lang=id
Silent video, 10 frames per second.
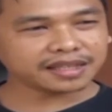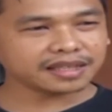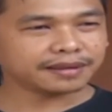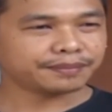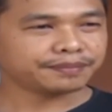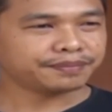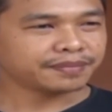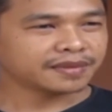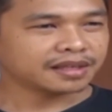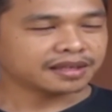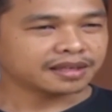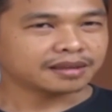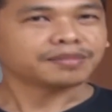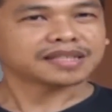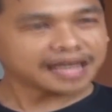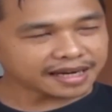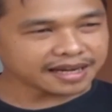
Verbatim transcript: bayi teh masih ada ya? masih